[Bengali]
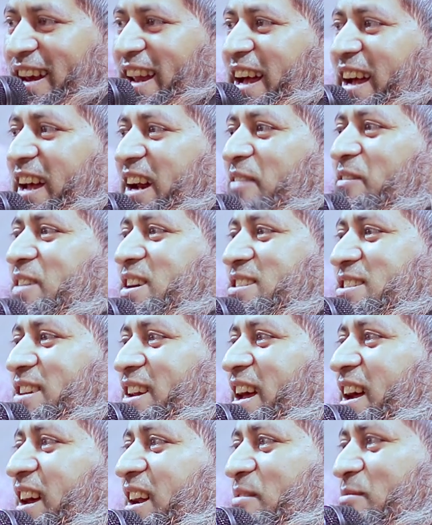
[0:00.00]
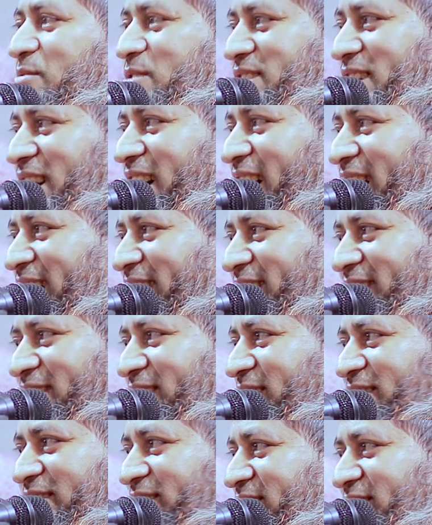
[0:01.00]
ল্যাংরা মশা ল্যাংরা মশা
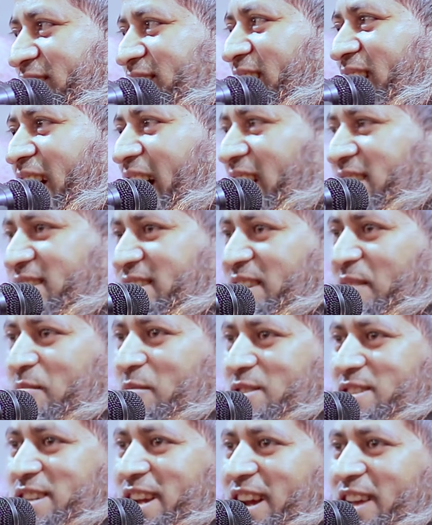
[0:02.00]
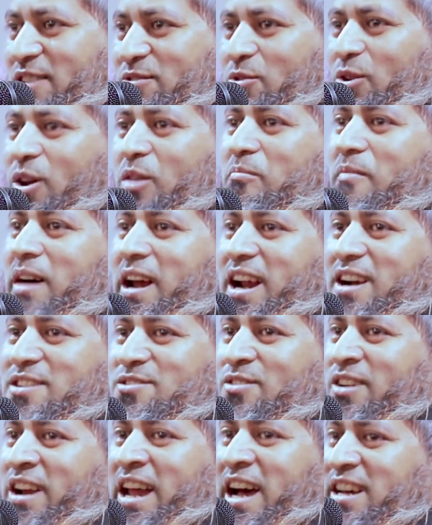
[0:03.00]
আস্তা মশা না তোরে মারার
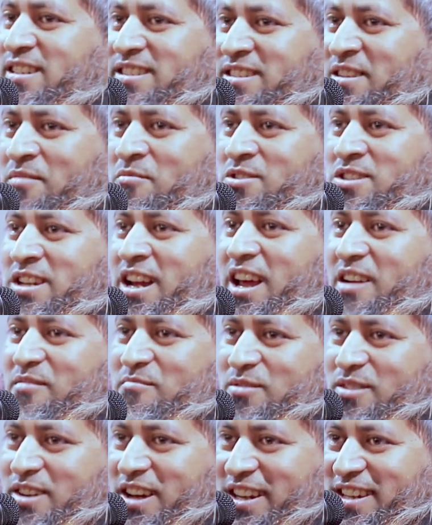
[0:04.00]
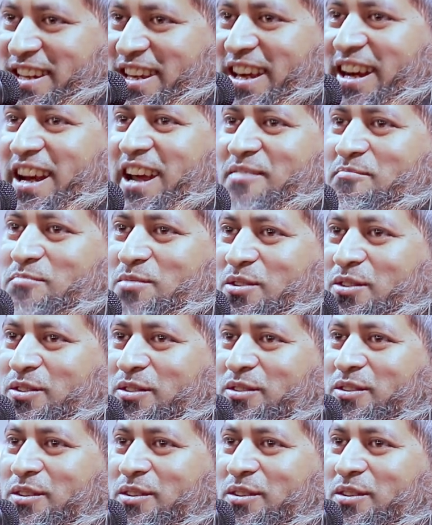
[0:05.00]
জন্য আস্তা মশা লাগবো না কি লাগবো